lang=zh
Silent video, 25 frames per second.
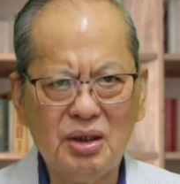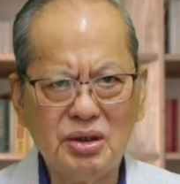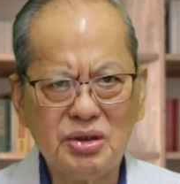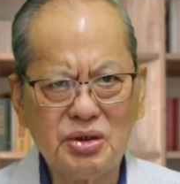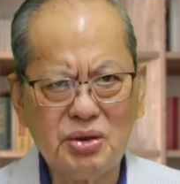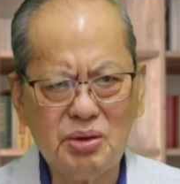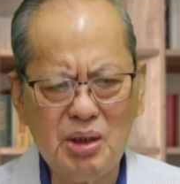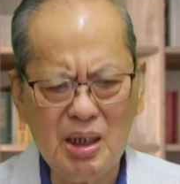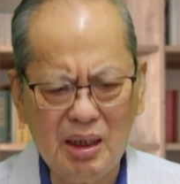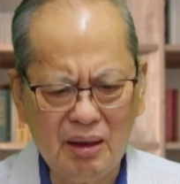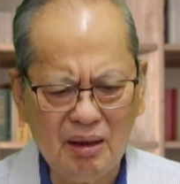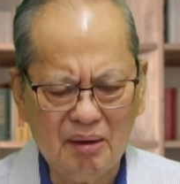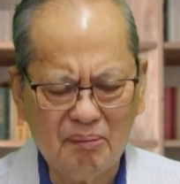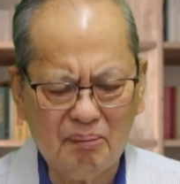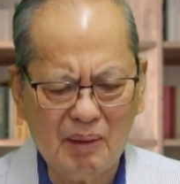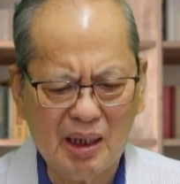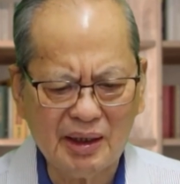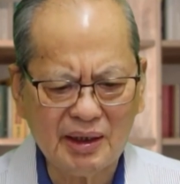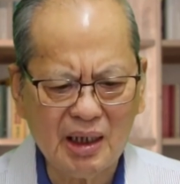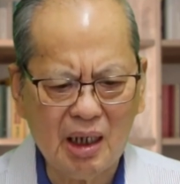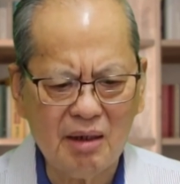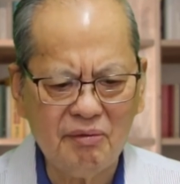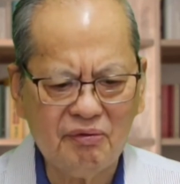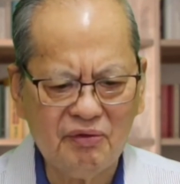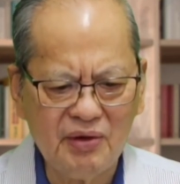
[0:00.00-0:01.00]
所以
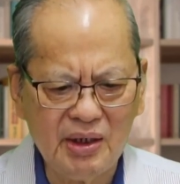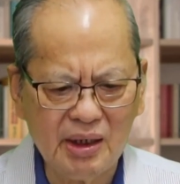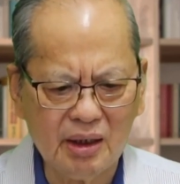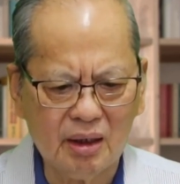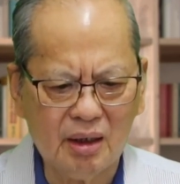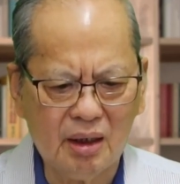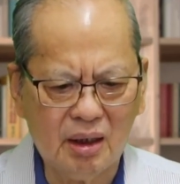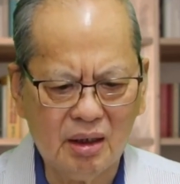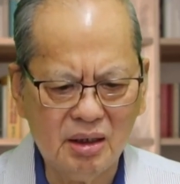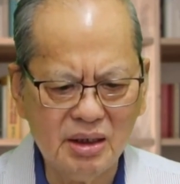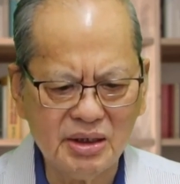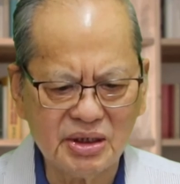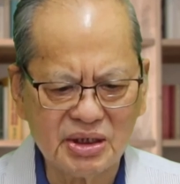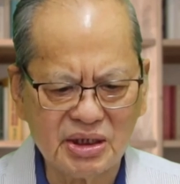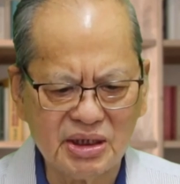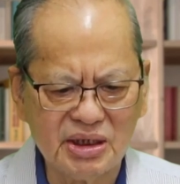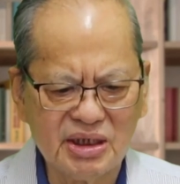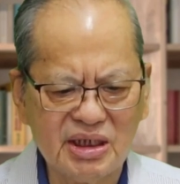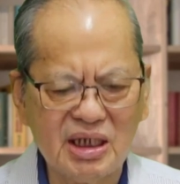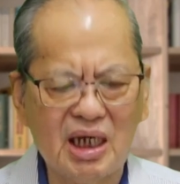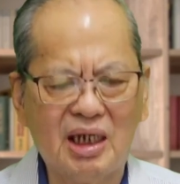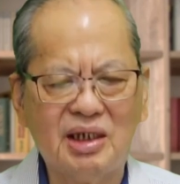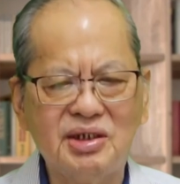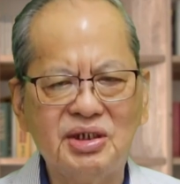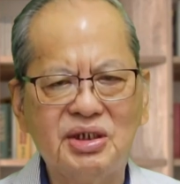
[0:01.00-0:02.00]
马太福音二十
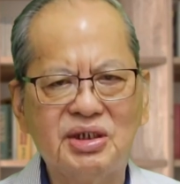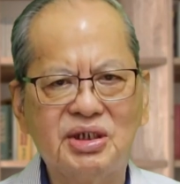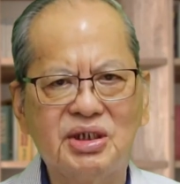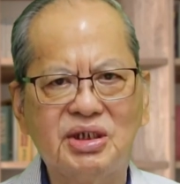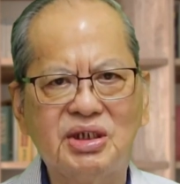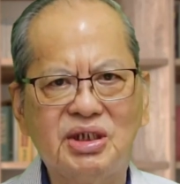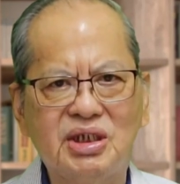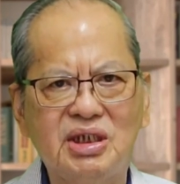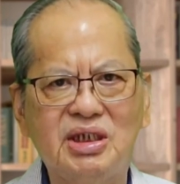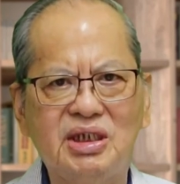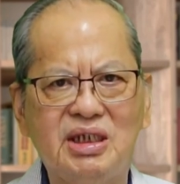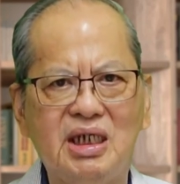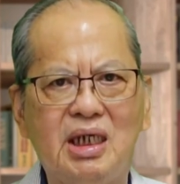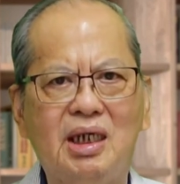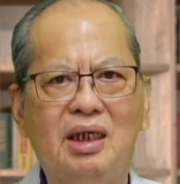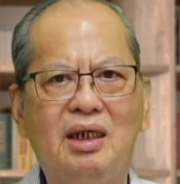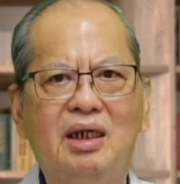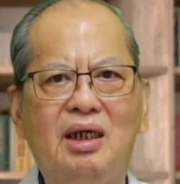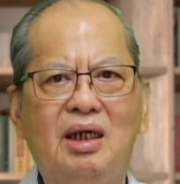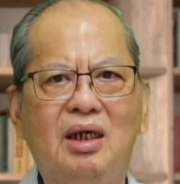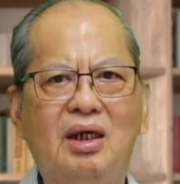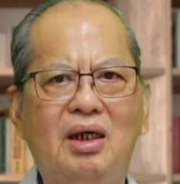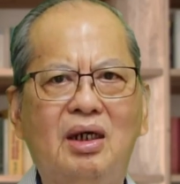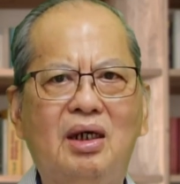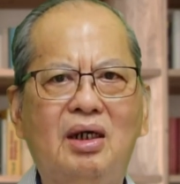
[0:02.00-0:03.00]
章十四节，
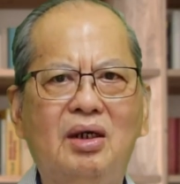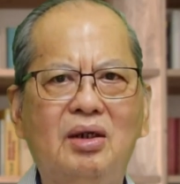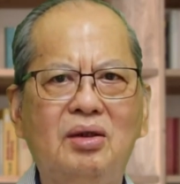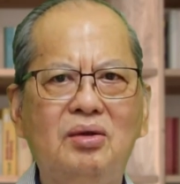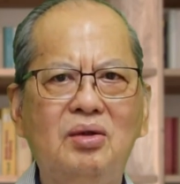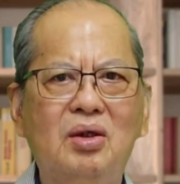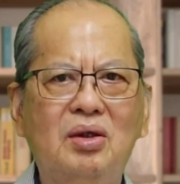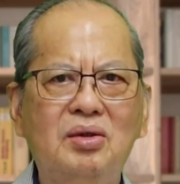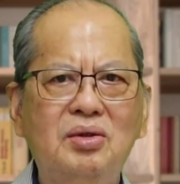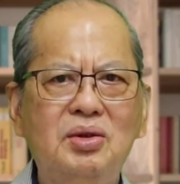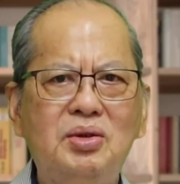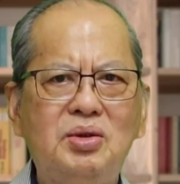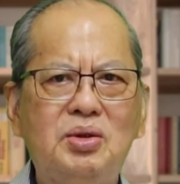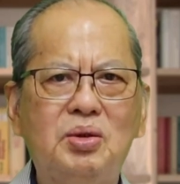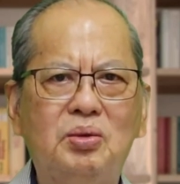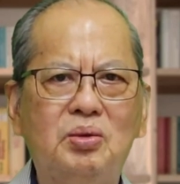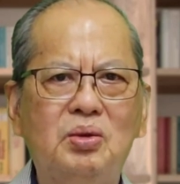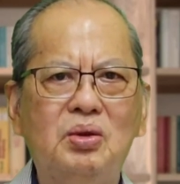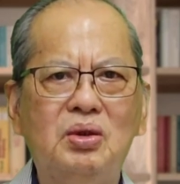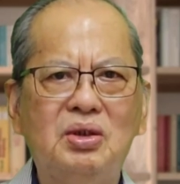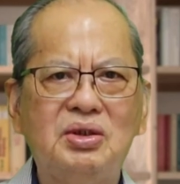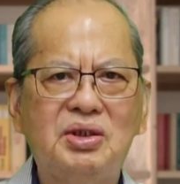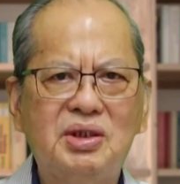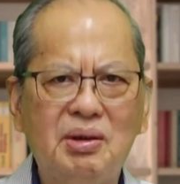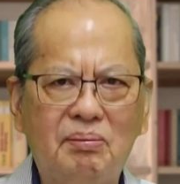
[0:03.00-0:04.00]
原
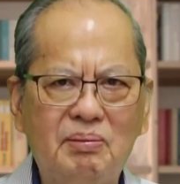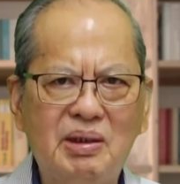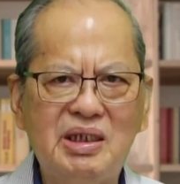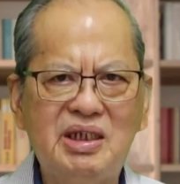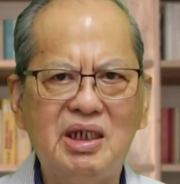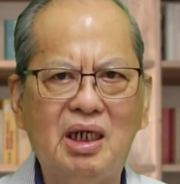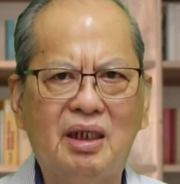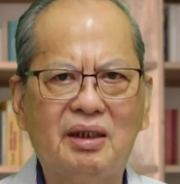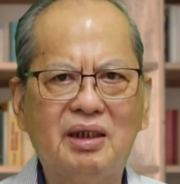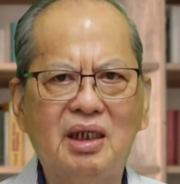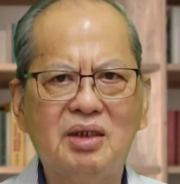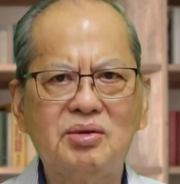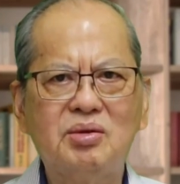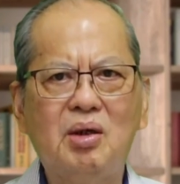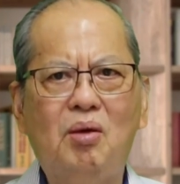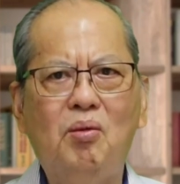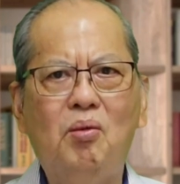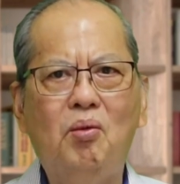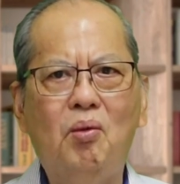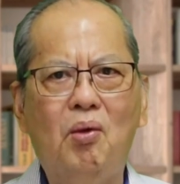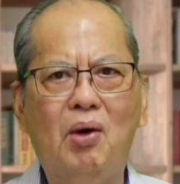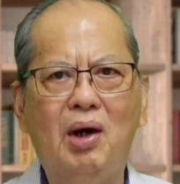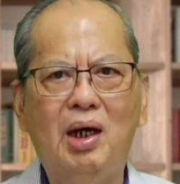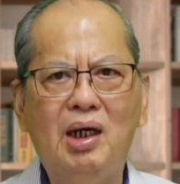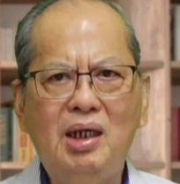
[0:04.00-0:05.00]
主这么讲，他说：“
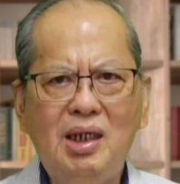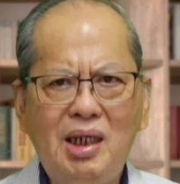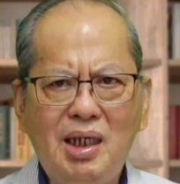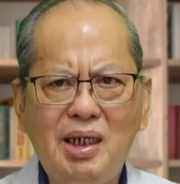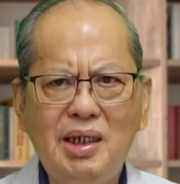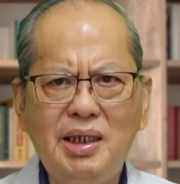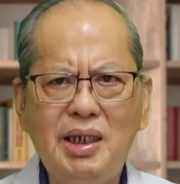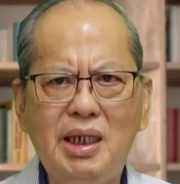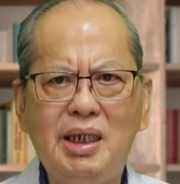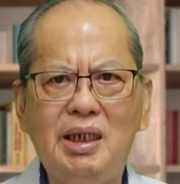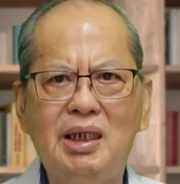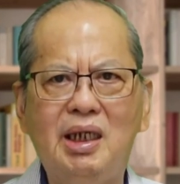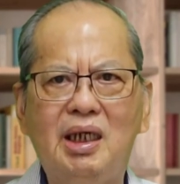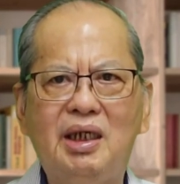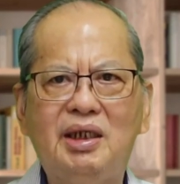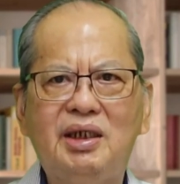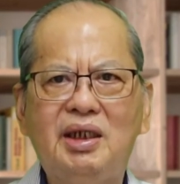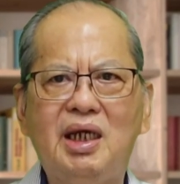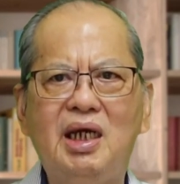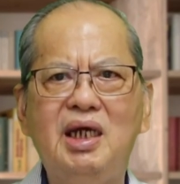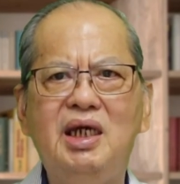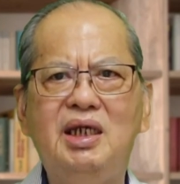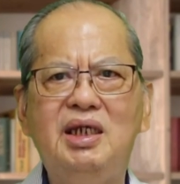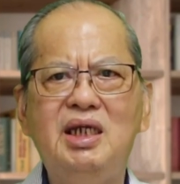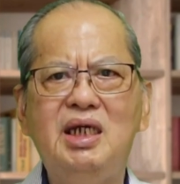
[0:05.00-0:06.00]
我乐意
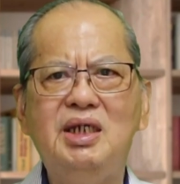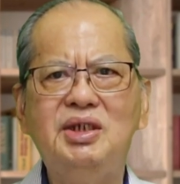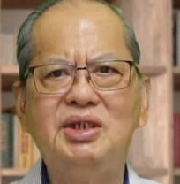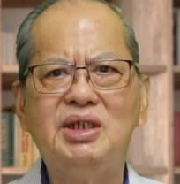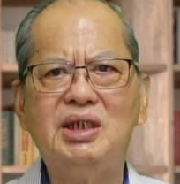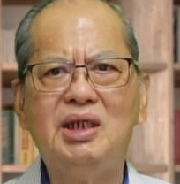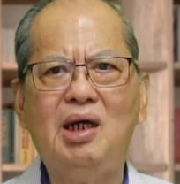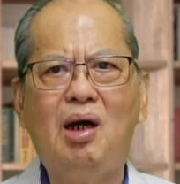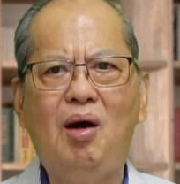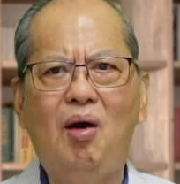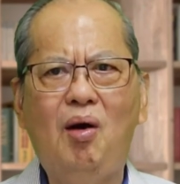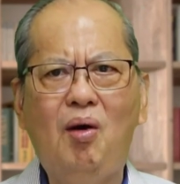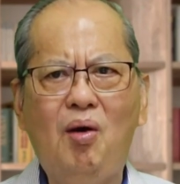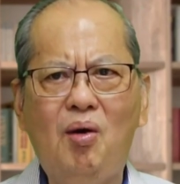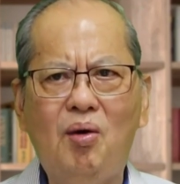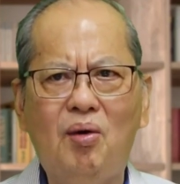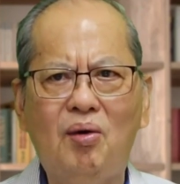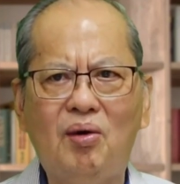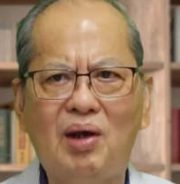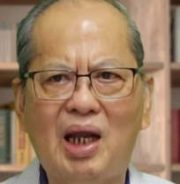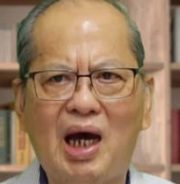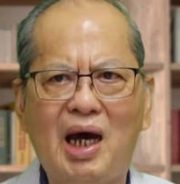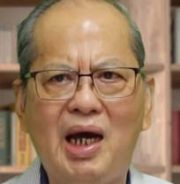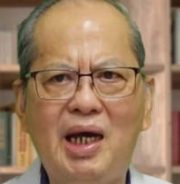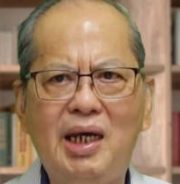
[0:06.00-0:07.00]
给那些
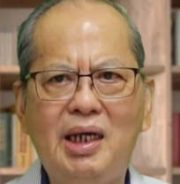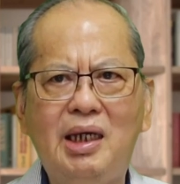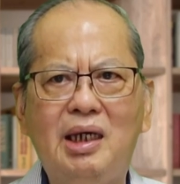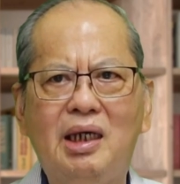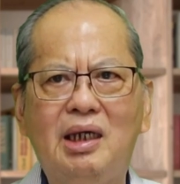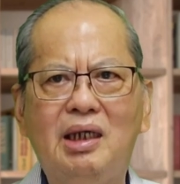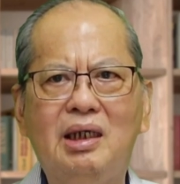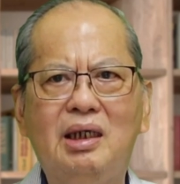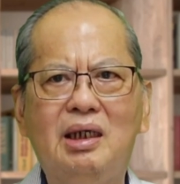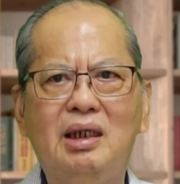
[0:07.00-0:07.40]
后来、